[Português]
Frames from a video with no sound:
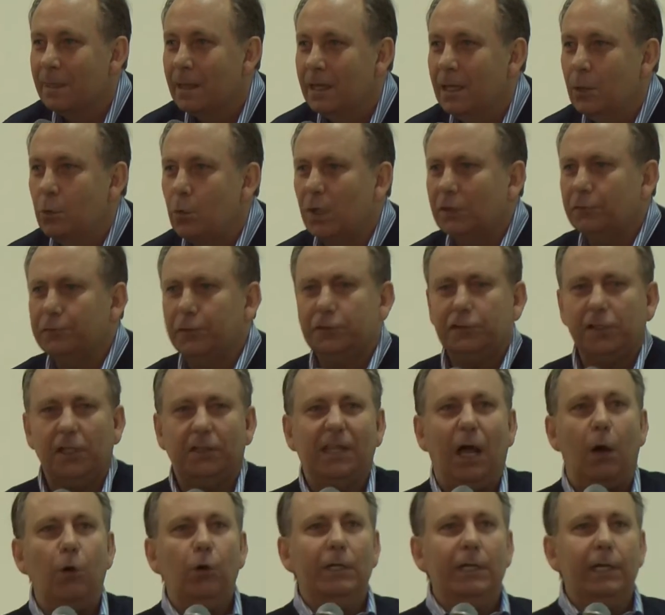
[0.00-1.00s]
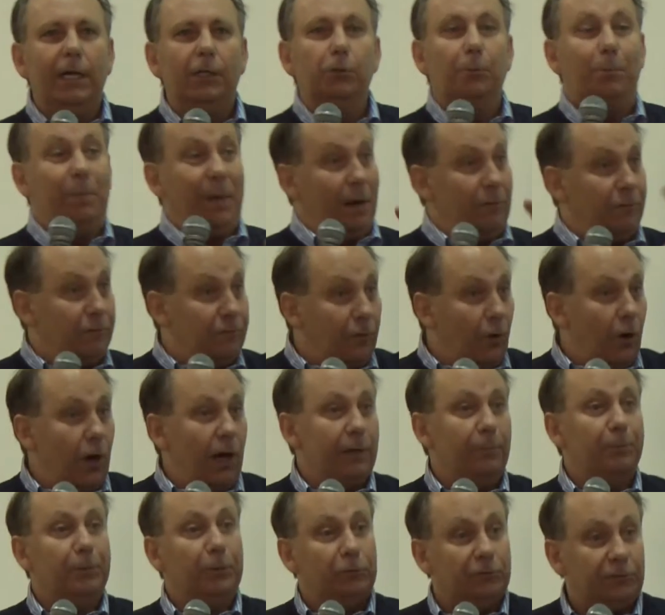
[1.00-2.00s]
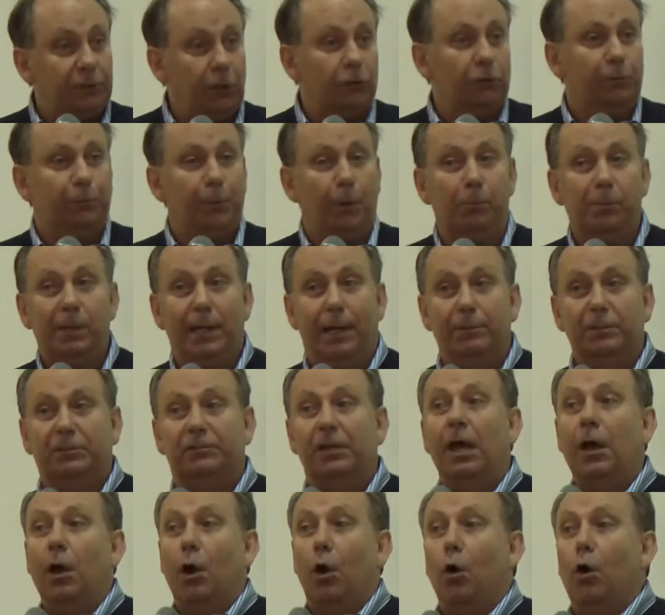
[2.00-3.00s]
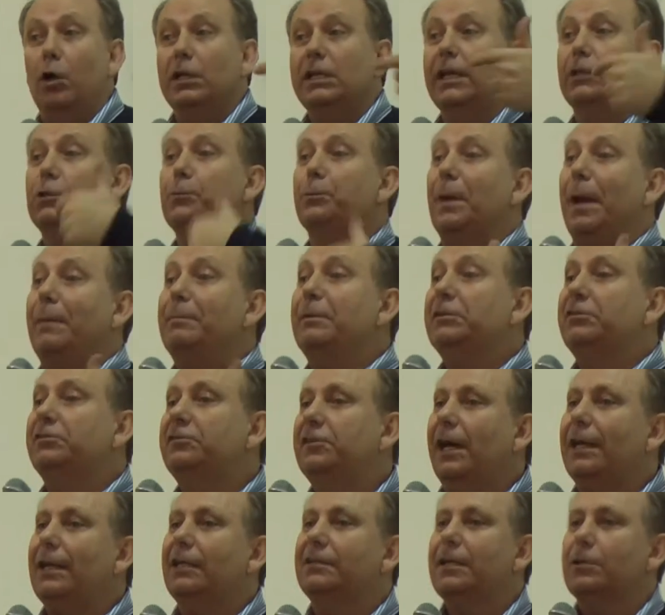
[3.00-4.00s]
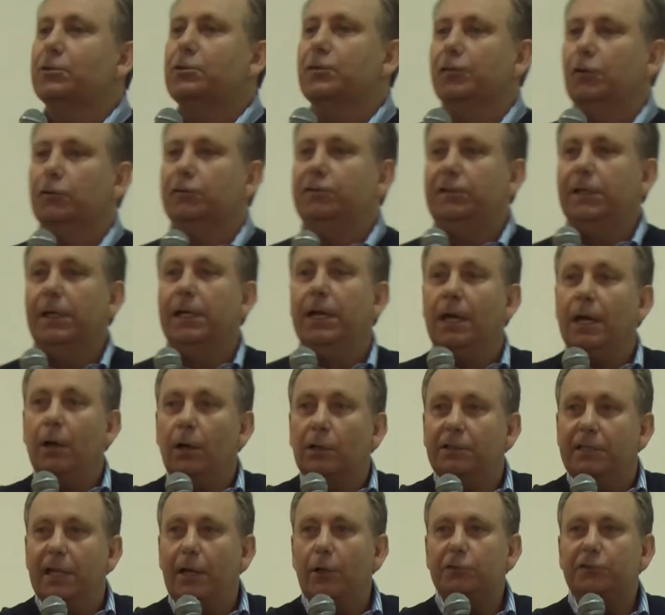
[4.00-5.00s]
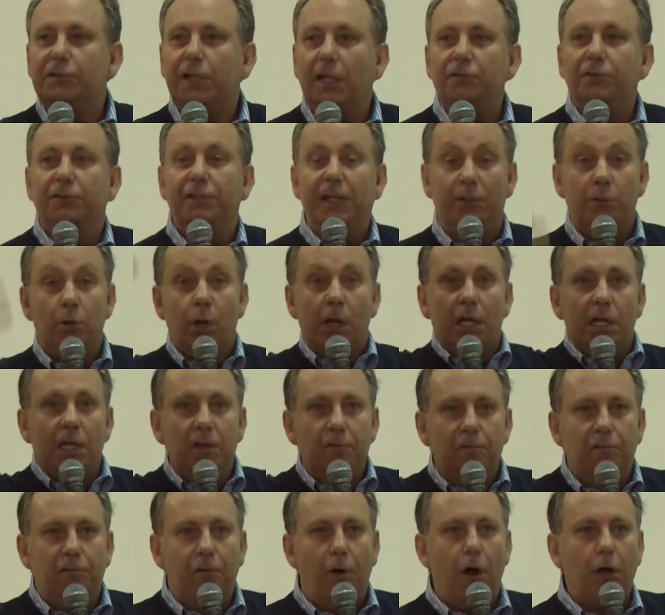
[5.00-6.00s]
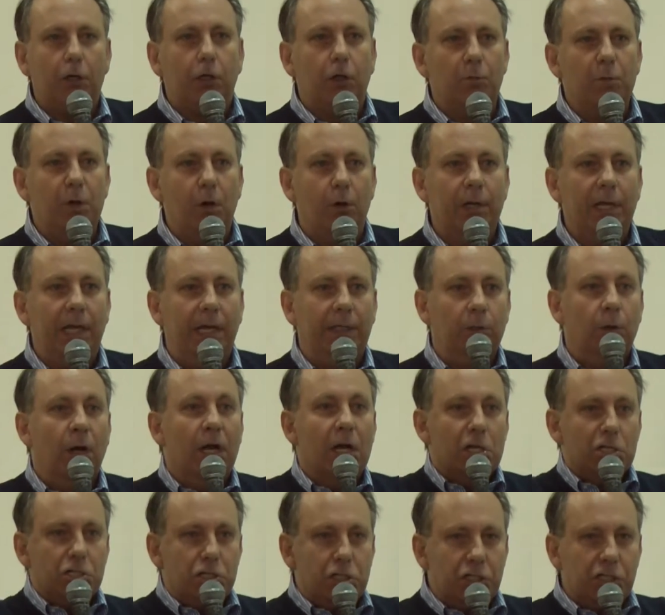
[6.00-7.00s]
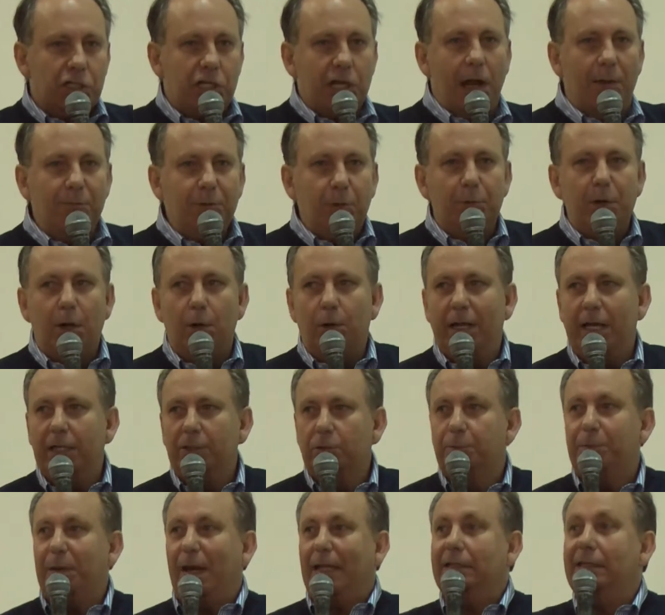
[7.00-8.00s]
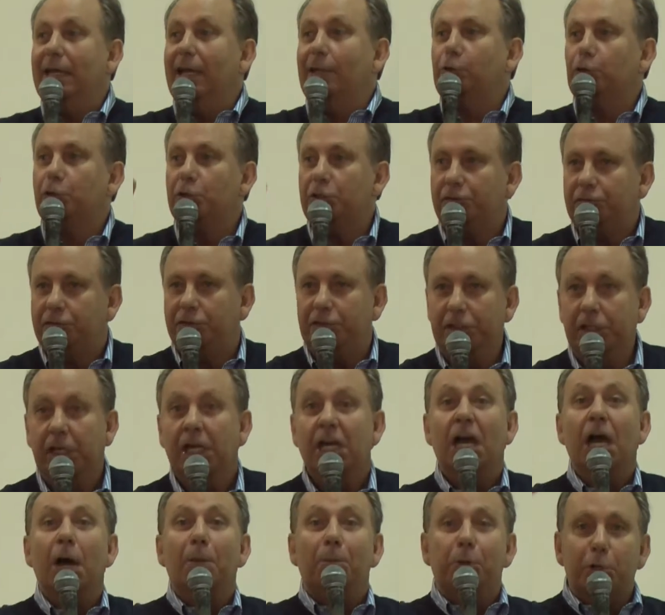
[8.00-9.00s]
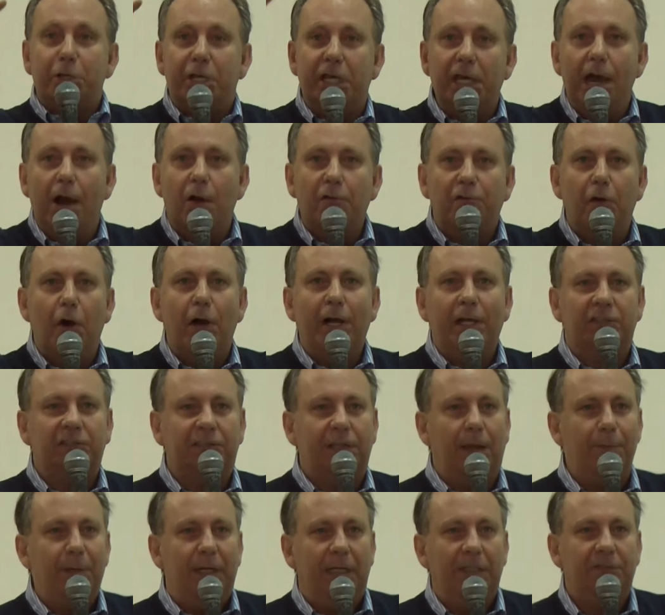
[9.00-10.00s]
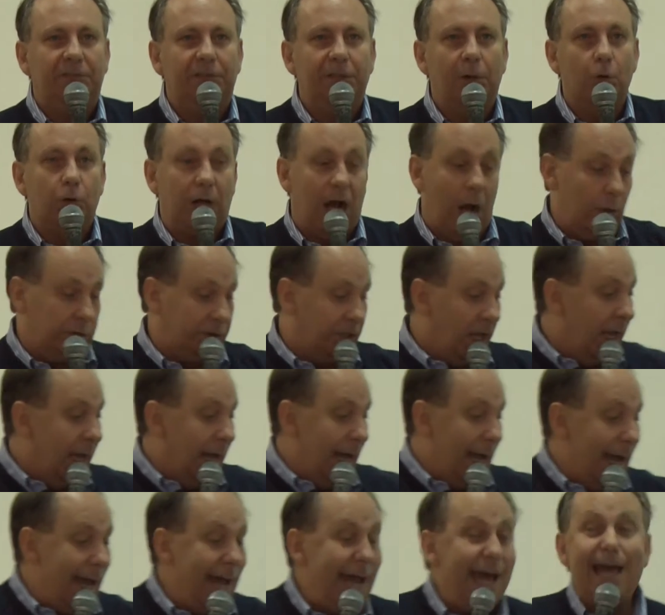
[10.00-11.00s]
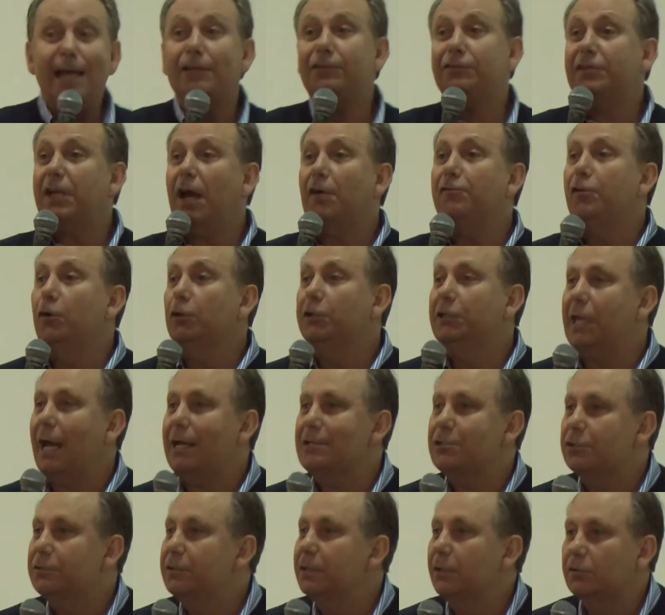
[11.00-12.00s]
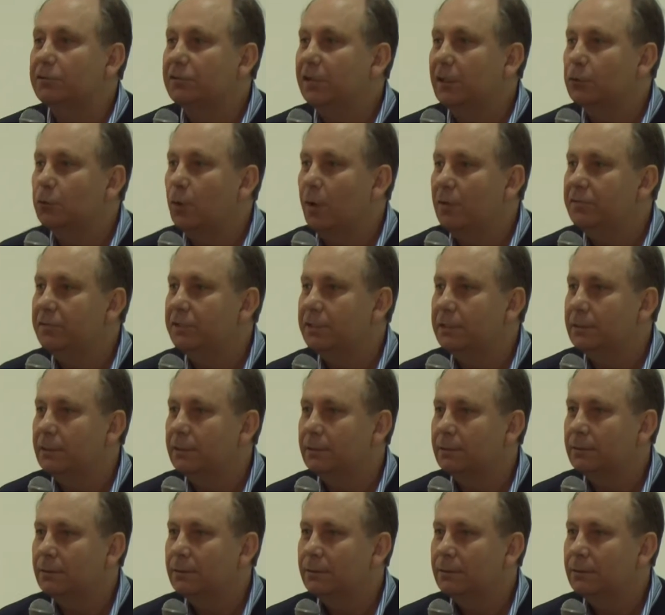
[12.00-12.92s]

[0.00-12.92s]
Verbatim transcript: Enquanto você está olhando para fora, para os seus problemas, olhando para a miséria dentro de você, Deus está dizendo: invoque o meu reino, chame o meu reino para dentro de si, porque eu vou restabelecer o caos. Essa é a vontade de Deus na tua vida.